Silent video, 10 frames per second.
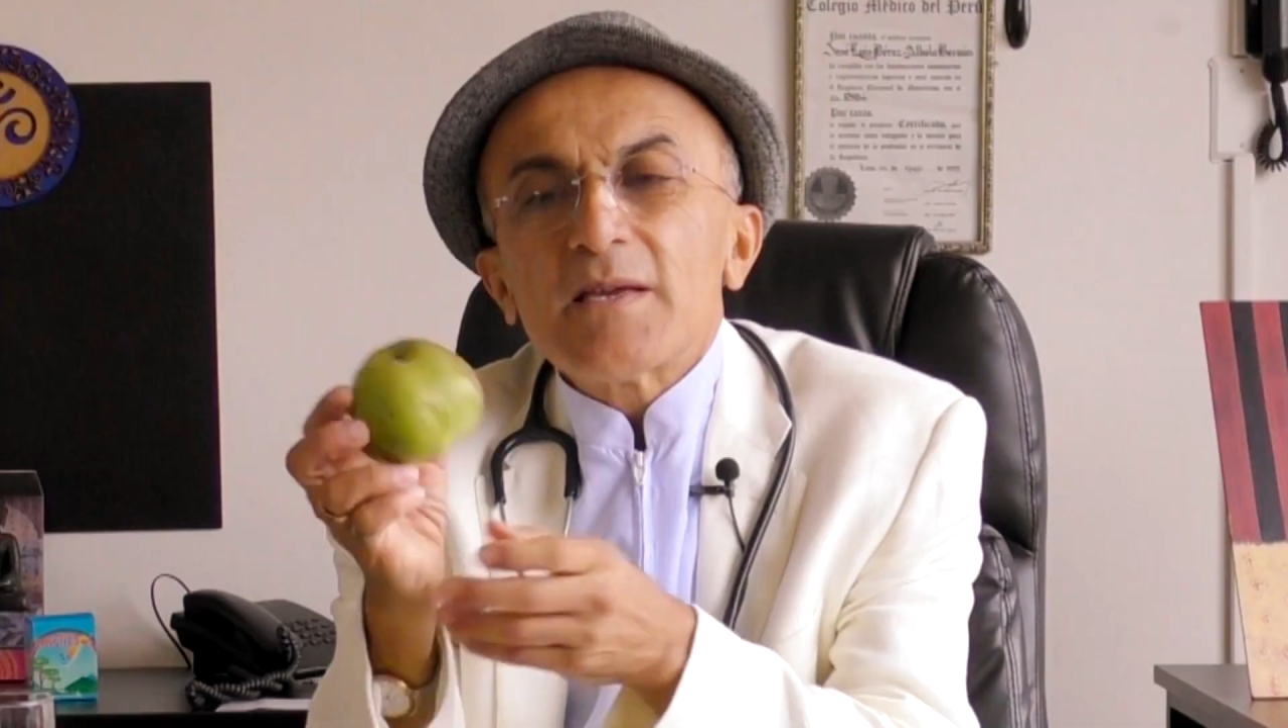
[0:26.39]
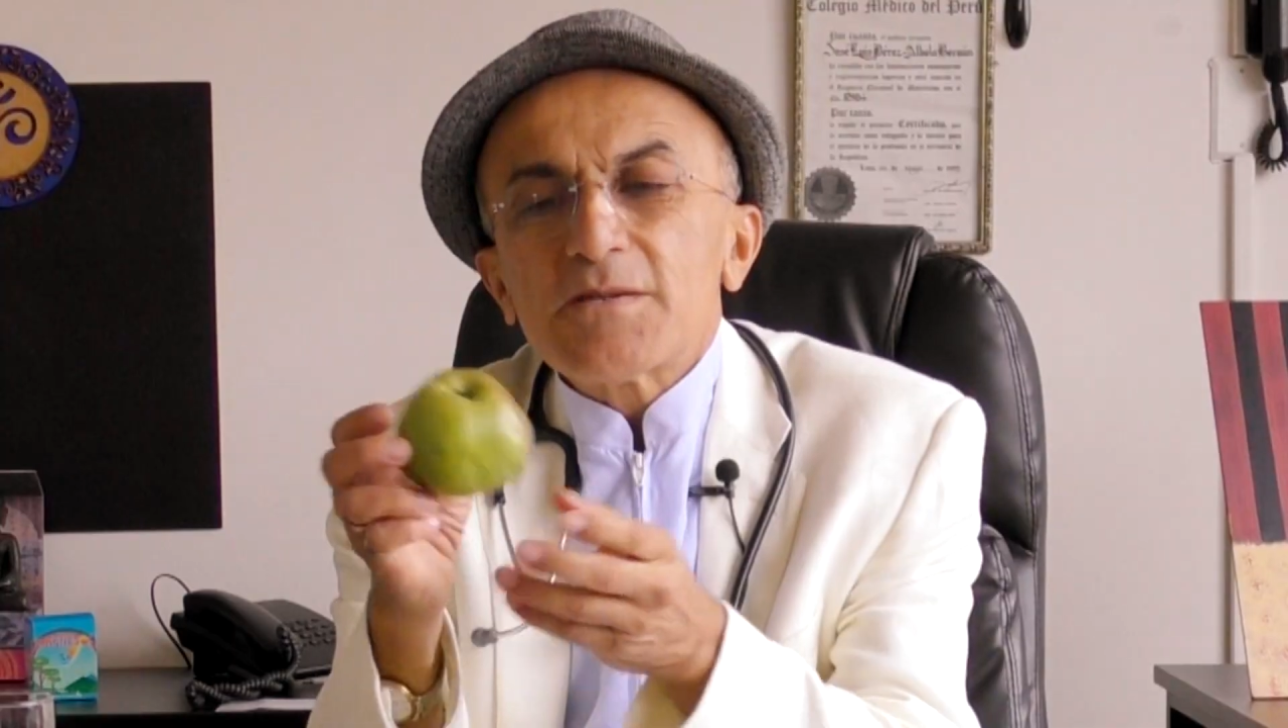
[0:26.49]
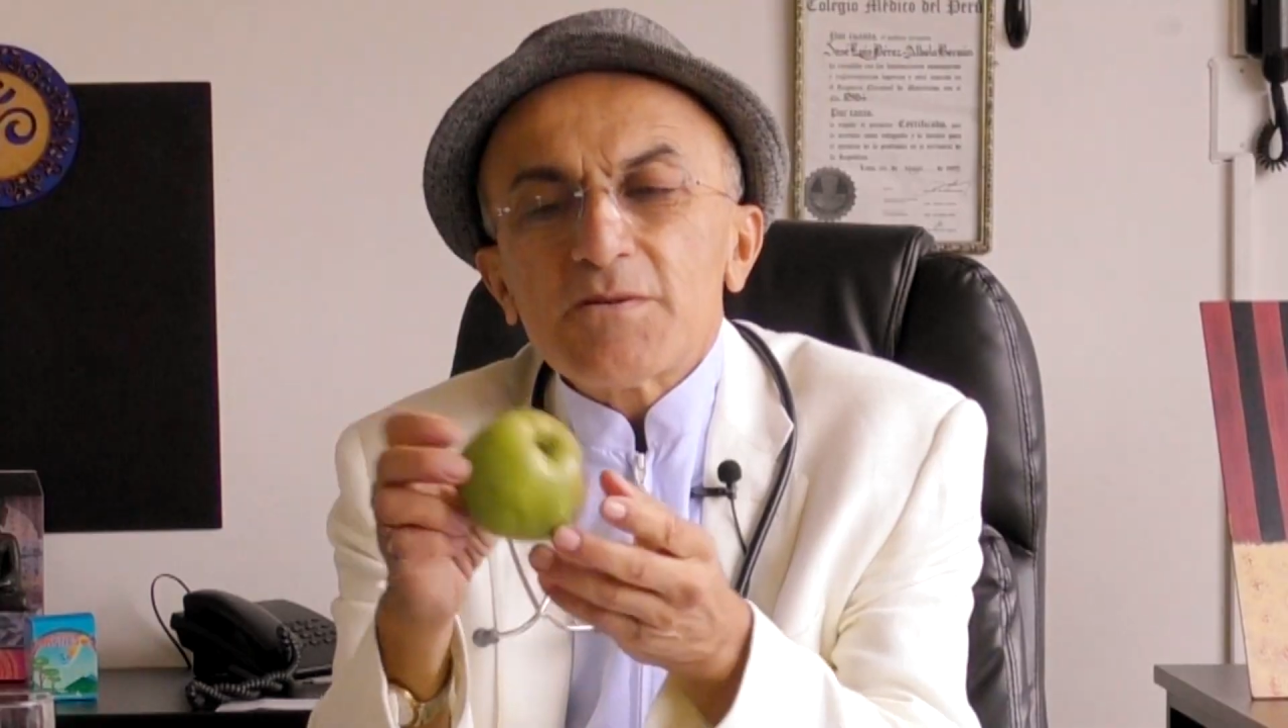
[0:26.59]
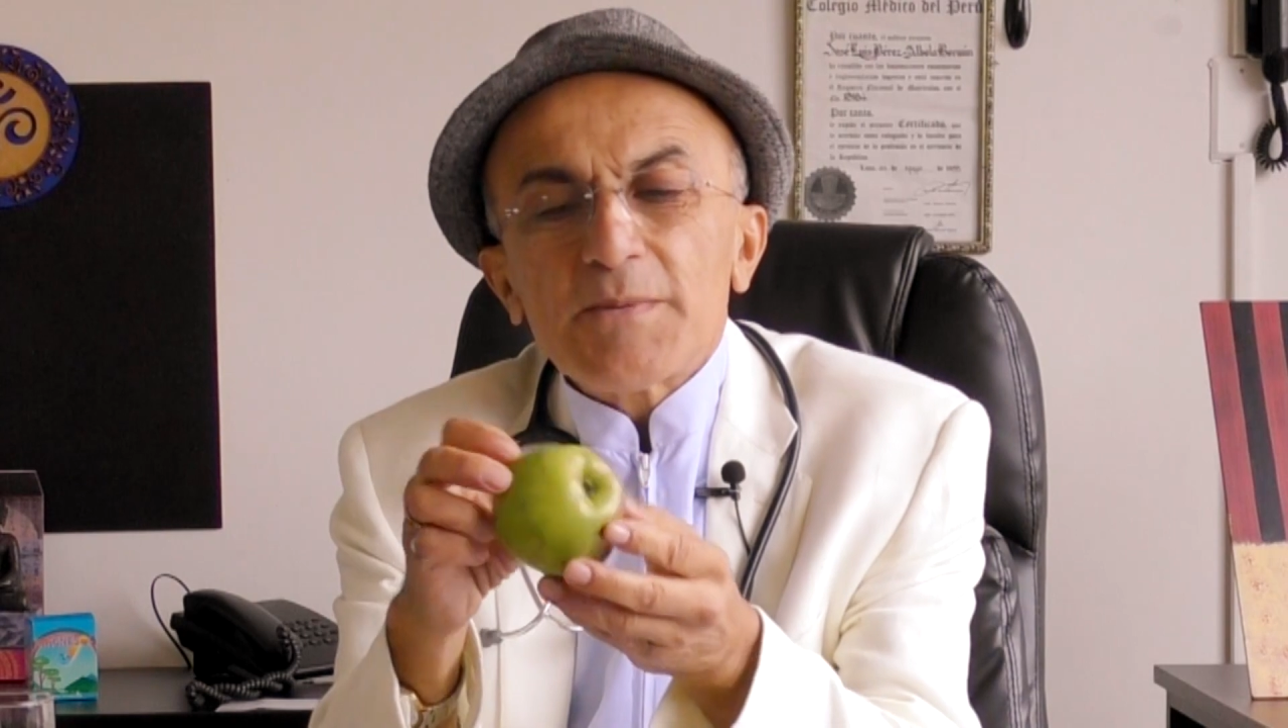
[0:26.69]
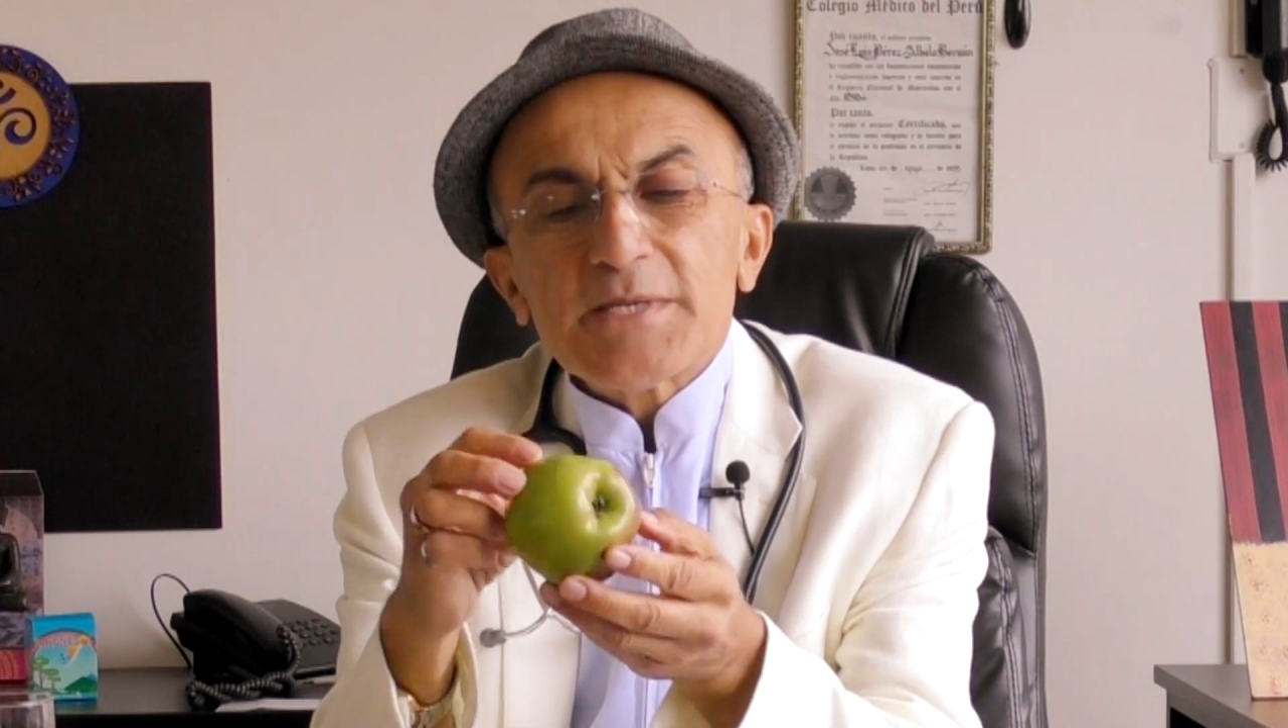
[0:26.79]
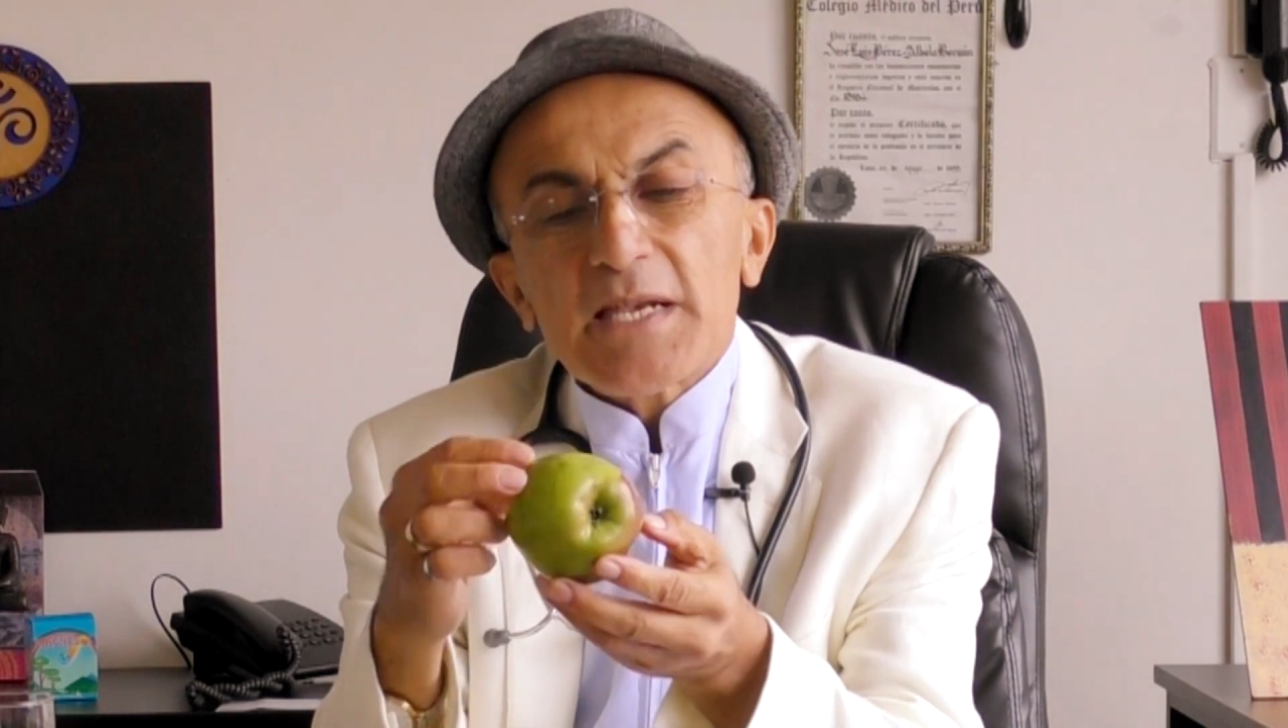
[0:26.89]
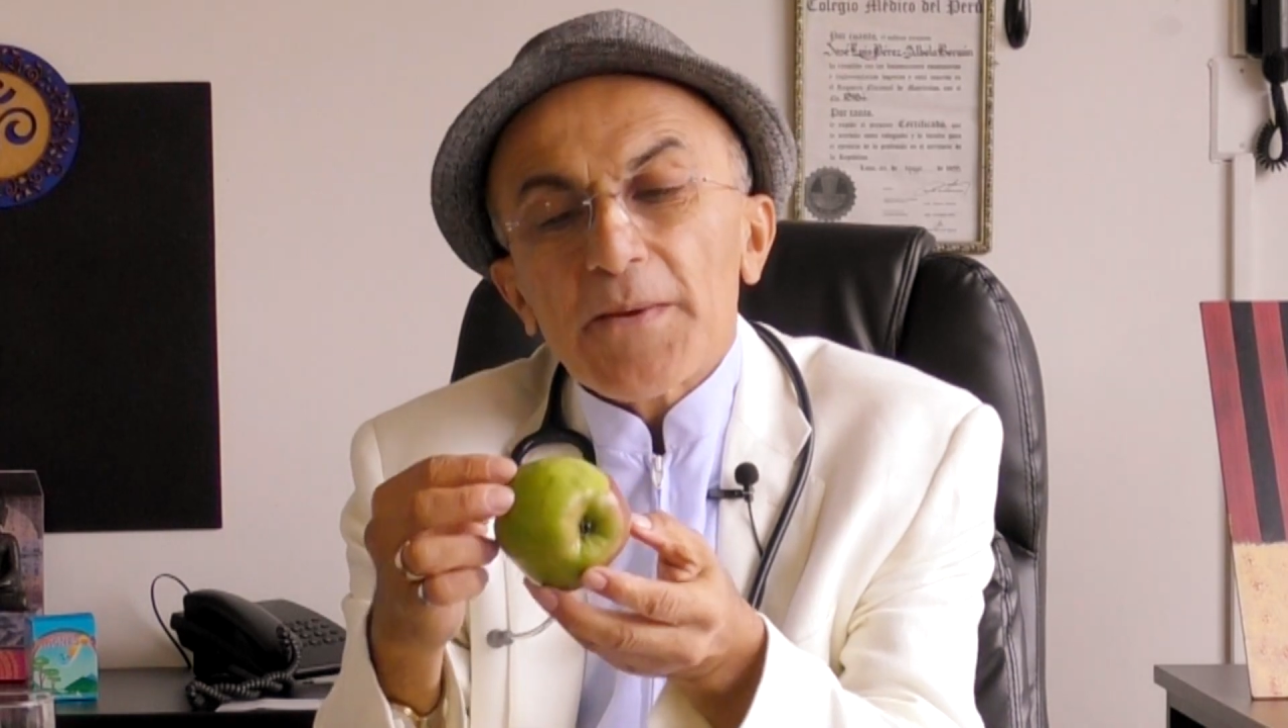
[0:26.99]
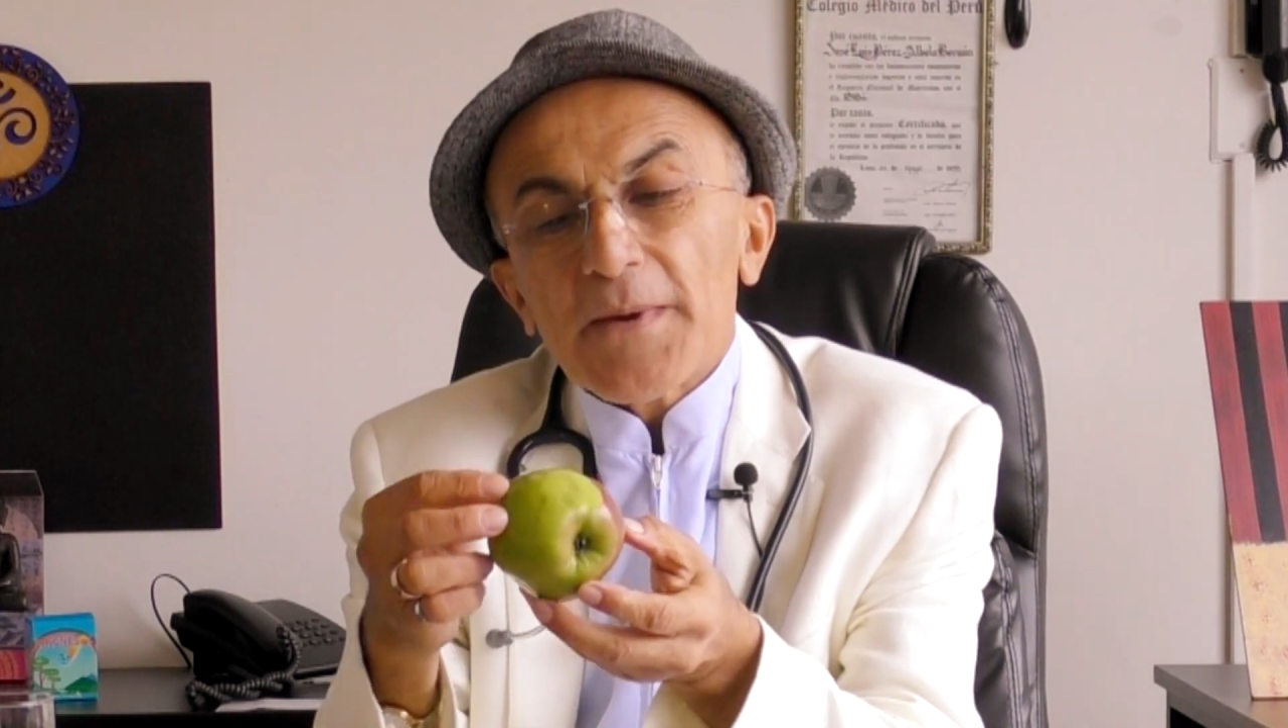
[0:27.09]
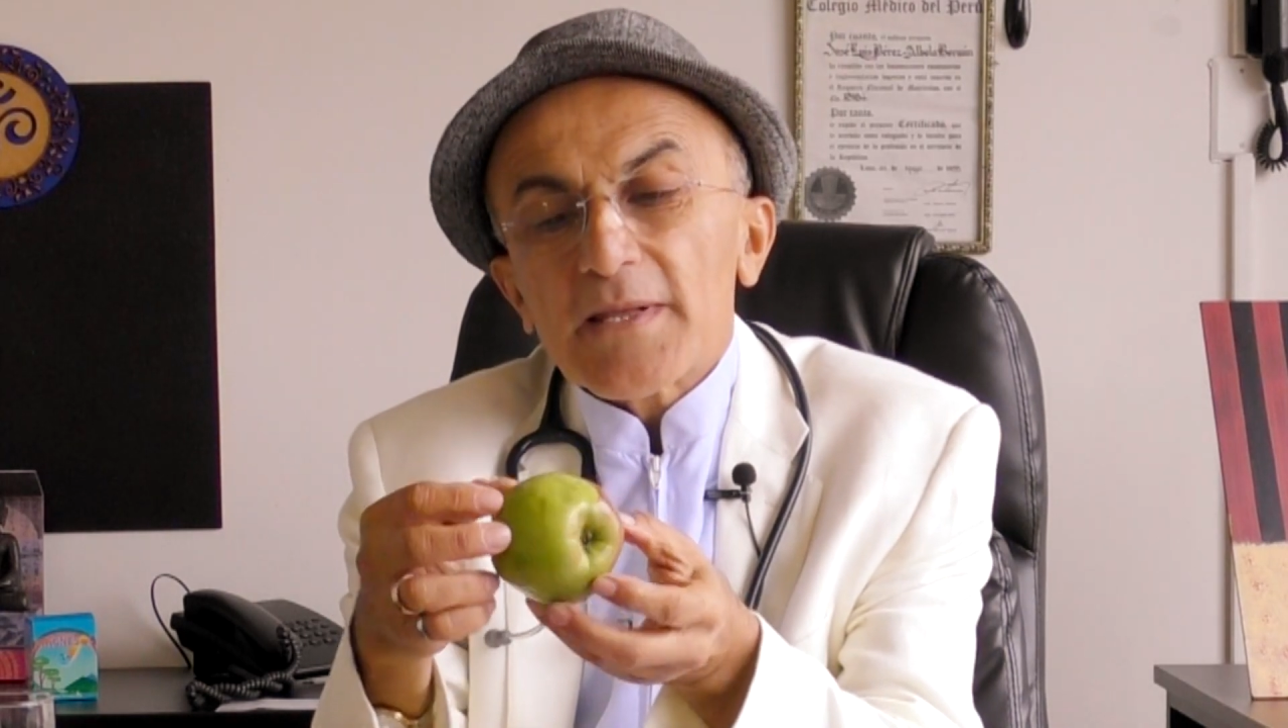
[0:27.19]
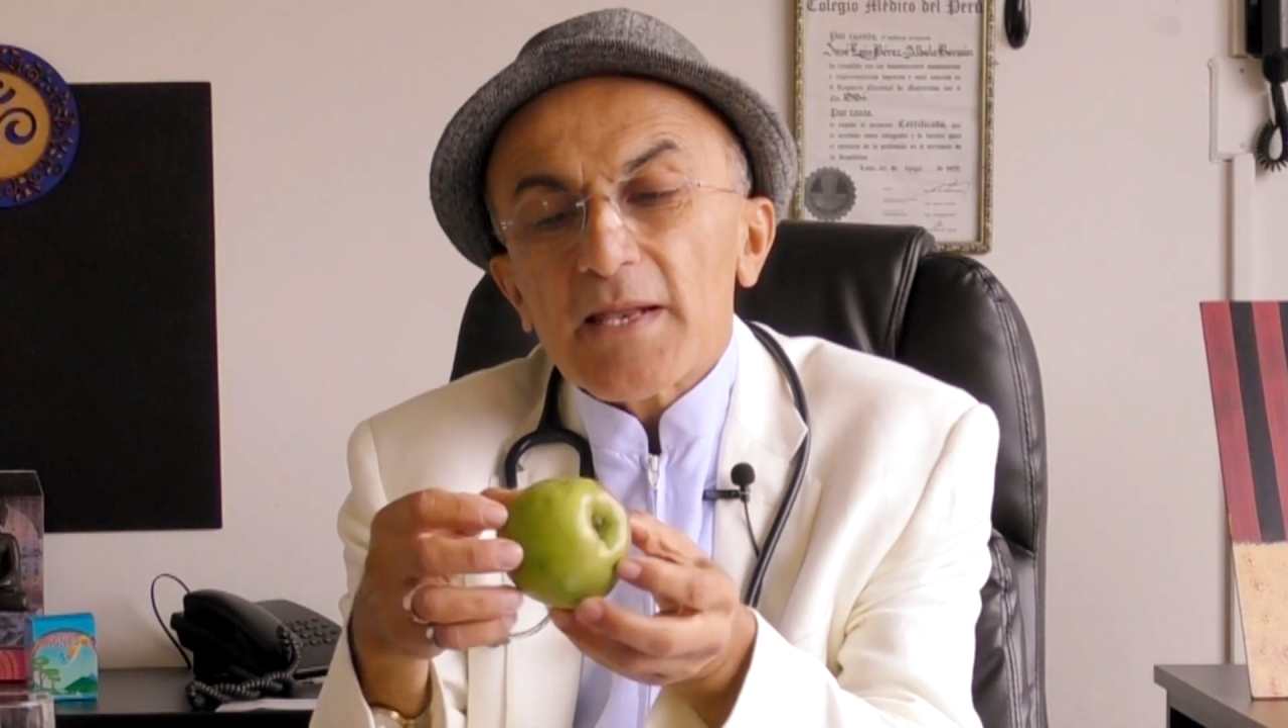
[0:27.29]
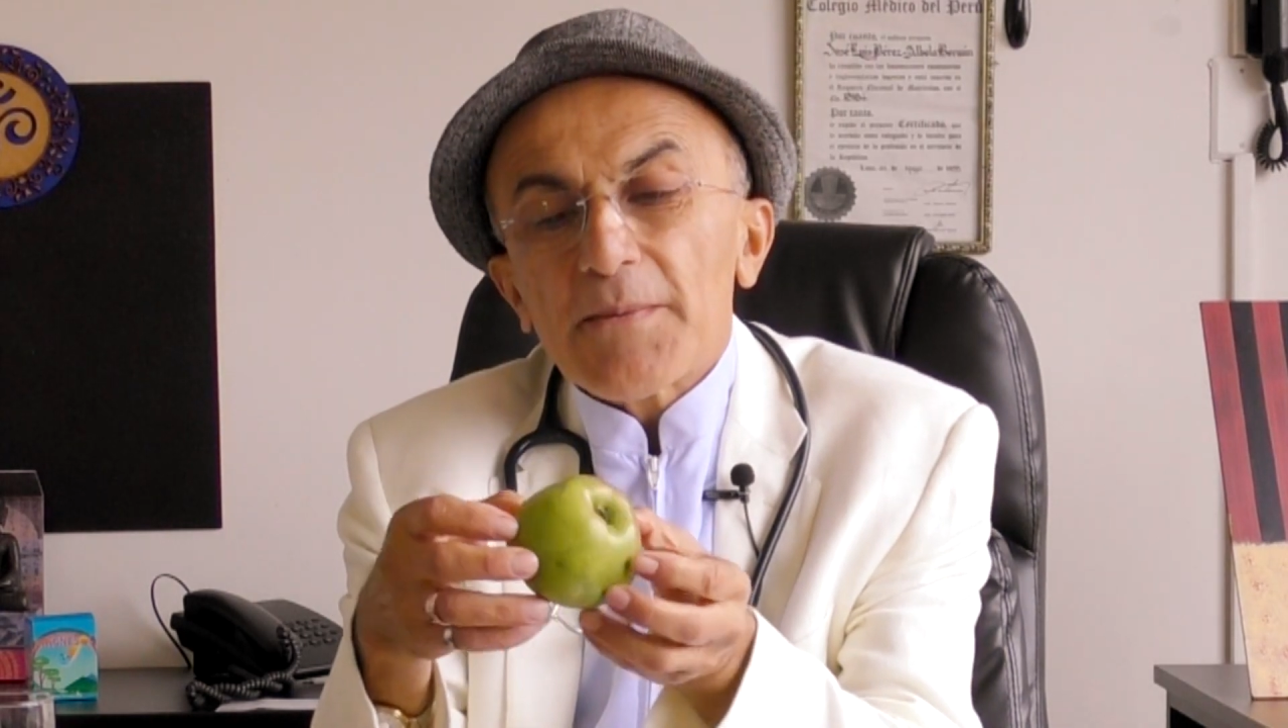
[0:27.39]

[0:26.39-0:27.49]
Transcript: Ah, es una manzana verde,